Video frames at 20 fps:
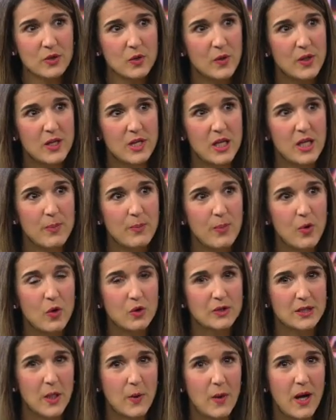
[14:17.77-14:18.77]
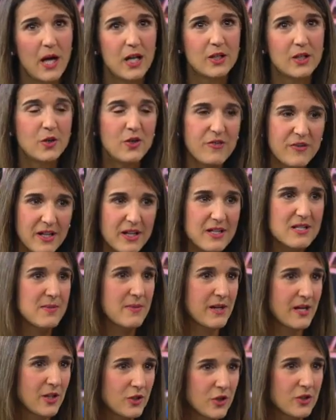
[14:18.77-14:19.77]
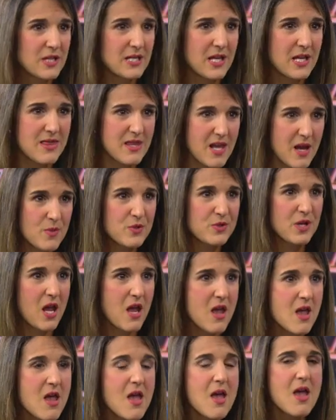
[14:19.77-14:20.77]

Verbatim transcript: todo el equipo trabajando y fines de semana en donde sentíamos que